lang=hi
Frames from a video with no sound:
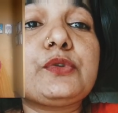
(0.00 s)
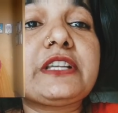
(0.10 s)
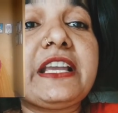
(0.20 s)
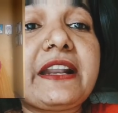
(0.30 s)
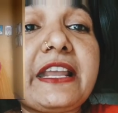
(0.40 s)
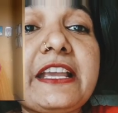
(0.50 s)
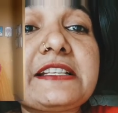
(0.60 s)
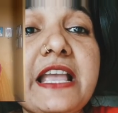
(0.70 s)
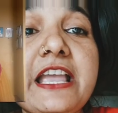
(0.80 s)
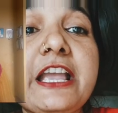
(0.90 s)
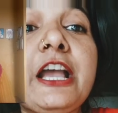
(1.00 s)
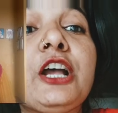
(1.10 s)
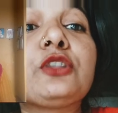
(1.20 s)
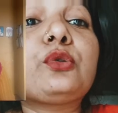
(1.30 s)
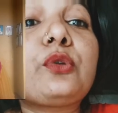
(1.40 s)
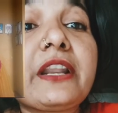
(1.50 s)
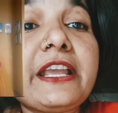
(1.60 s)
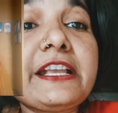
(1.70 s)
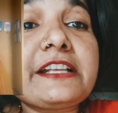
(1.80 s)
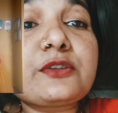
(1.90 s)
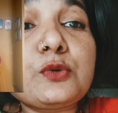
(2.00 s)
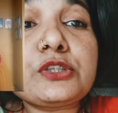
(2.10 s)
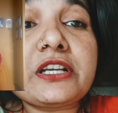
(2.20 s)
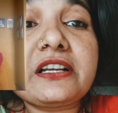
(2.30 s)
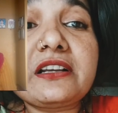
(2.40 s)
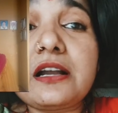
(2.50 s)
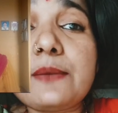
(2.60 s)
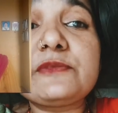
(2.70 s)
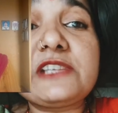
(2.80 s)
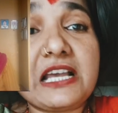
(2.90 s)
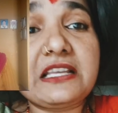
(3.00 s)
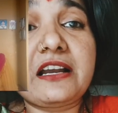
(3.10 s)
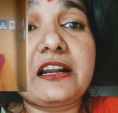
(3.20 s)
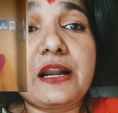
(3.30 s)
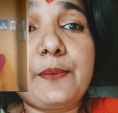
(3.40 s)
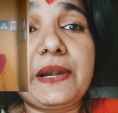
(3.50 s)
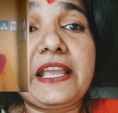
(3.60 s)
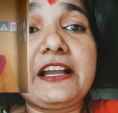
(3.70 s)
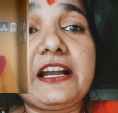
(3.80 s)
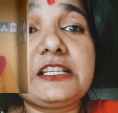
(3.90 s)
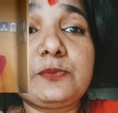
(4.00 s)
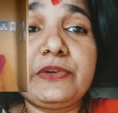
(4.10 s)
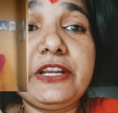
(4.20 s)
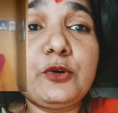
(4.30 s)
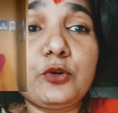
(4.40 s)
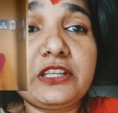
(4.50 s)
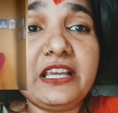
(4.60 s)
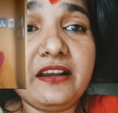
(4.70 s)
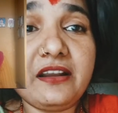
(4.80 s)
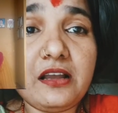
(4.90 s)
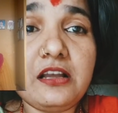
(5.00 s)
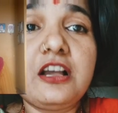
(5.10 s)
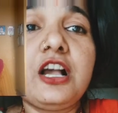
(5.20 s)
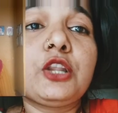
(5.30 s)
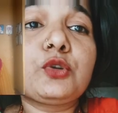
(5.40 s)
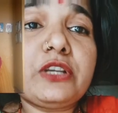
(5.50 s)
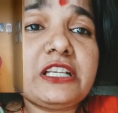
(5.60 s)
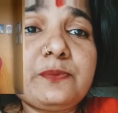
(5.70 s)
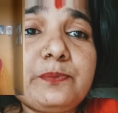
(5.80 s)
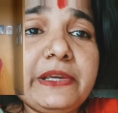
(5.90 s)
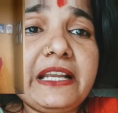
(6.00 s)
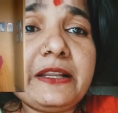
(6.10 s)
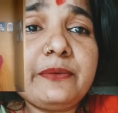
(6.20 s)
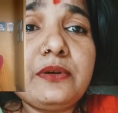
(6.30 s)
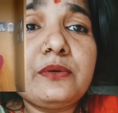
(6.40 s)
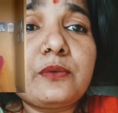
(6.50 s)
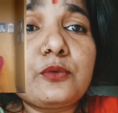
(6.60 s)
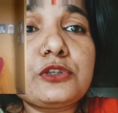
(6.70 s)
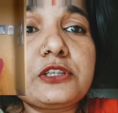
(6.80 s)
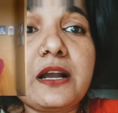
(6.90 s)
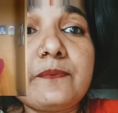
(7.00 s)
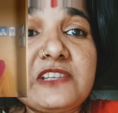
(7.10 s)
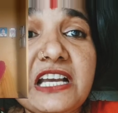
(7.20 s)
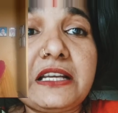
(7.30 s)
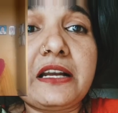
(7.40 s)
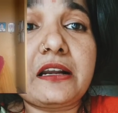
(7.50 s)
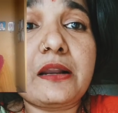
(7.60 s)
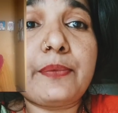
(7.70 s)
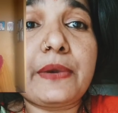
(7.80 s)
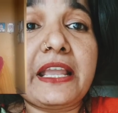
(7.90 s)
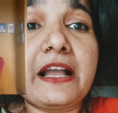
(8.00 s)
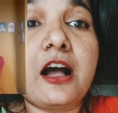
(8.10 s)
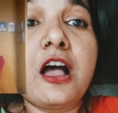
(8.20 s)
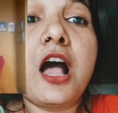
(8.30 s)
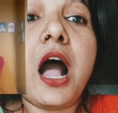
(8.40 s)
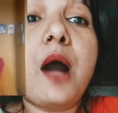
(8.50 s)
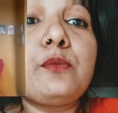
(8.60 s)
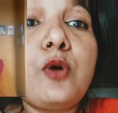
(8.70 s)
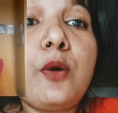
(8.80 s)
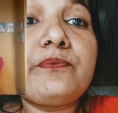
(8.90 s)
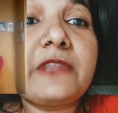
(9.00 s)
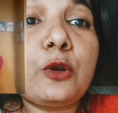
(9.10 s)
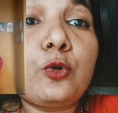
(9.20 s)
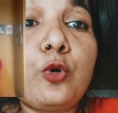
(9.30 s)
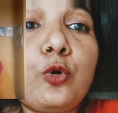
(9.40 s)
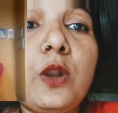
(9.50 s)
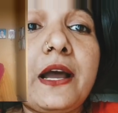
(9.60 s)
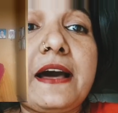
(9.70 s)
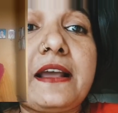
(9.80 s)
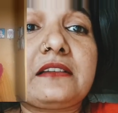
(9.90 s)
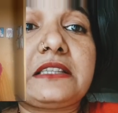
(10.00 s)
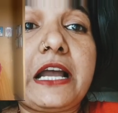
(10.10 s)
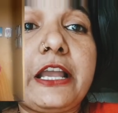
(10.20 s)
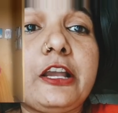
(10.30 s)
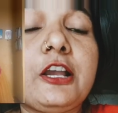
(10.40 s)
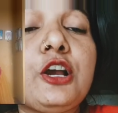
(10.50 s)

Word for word: उसकी रेस है तो रेस कुछ कम ज्यादा करना पड़ेगा स्पीड होती है ना तो स्पीड कुछ कम ज्यादा करना पड़ेगा अब वो अपना लोगो लगा रखता है